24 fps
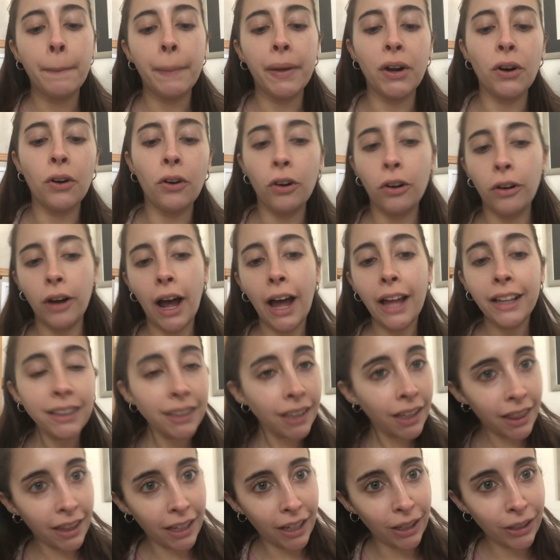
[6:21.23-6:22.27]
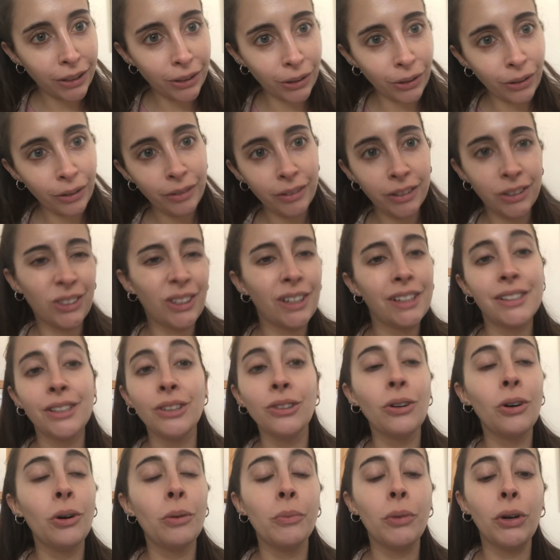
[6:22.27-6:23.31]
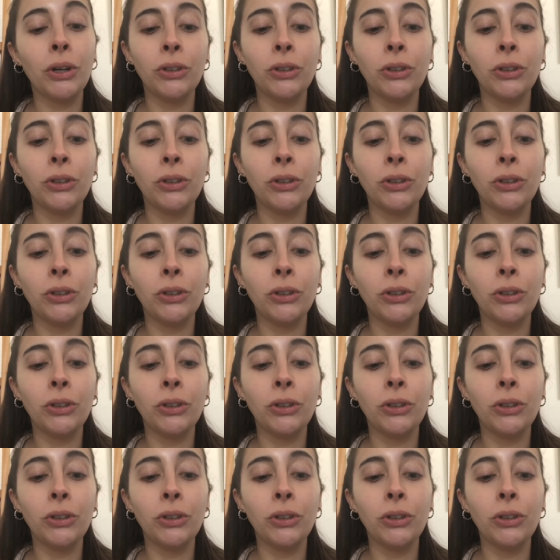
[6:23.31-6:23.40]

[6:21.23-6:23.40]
Pero antes de esto, estoy haciendo como